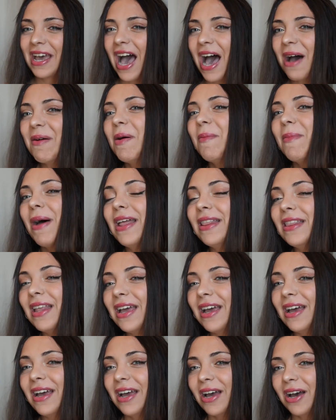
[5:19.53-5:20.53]
Ama ben
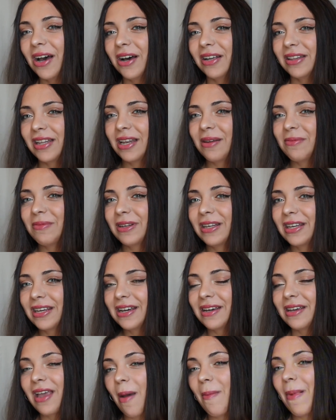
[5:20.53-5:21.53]
de dedim ki
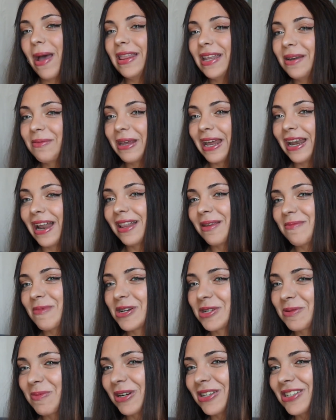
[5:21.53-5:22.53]
ya ben dedim ki herhalde
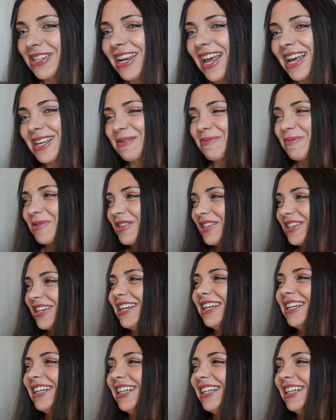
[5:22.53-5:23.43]
barışmak için yazmış.